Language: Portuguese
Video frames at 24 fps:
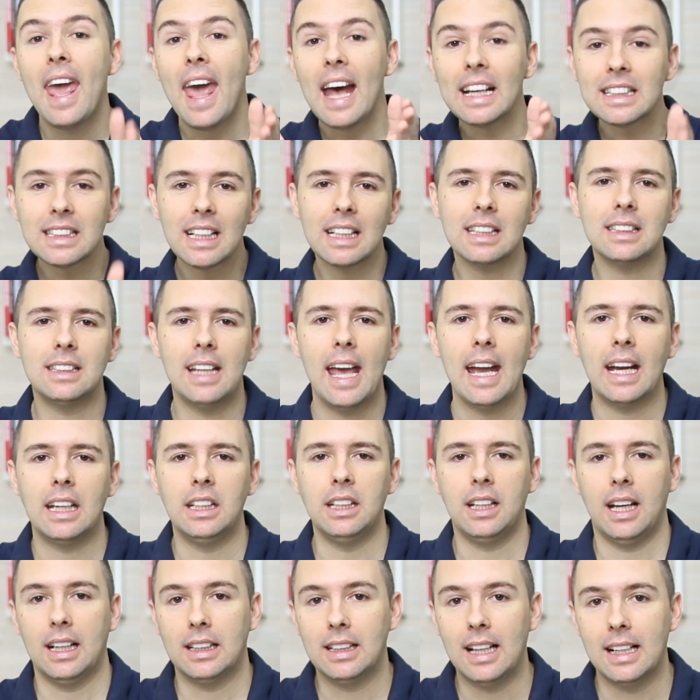Essa
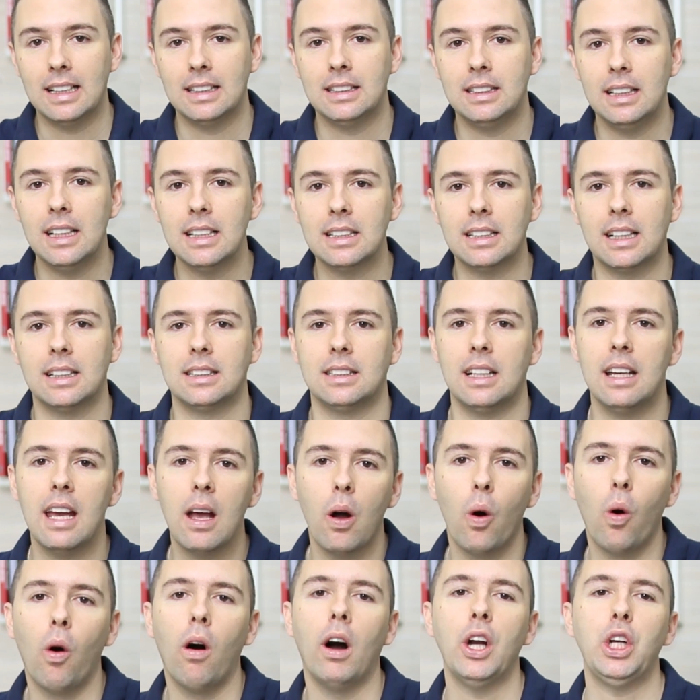técnica das iscas
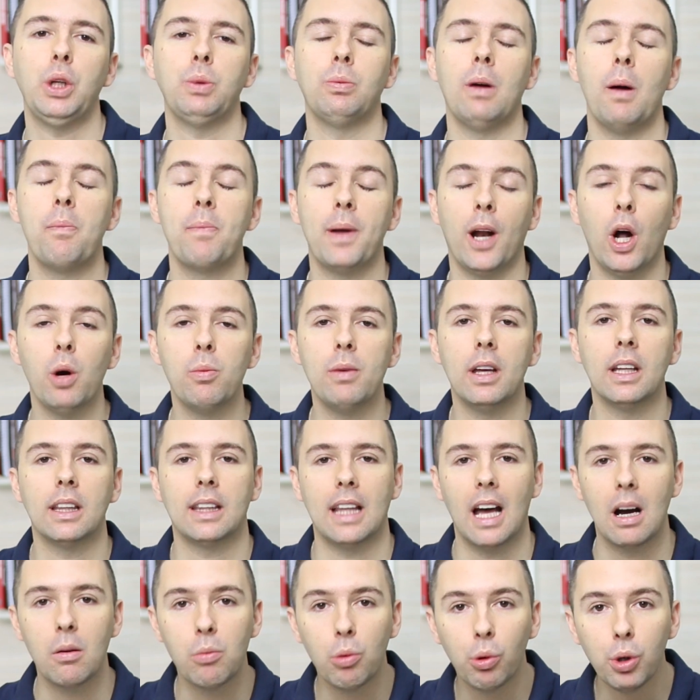é ótima para
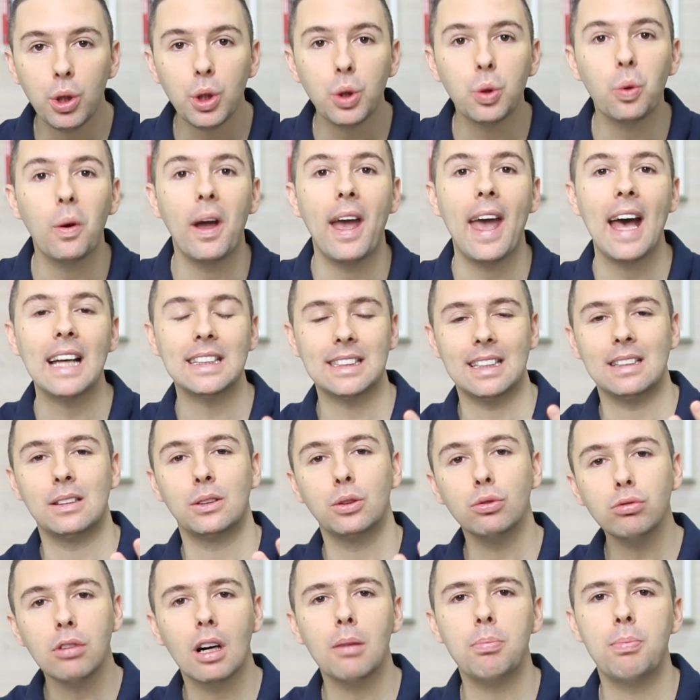aumentar muito essa
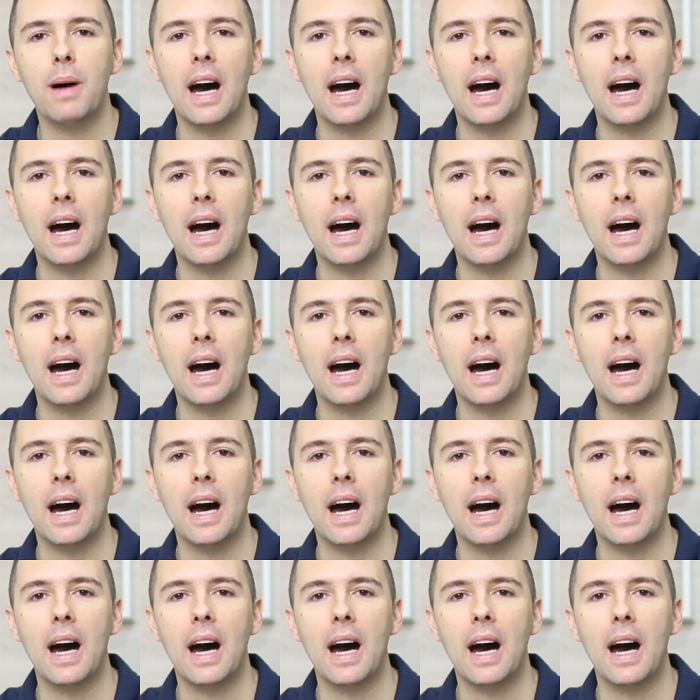sua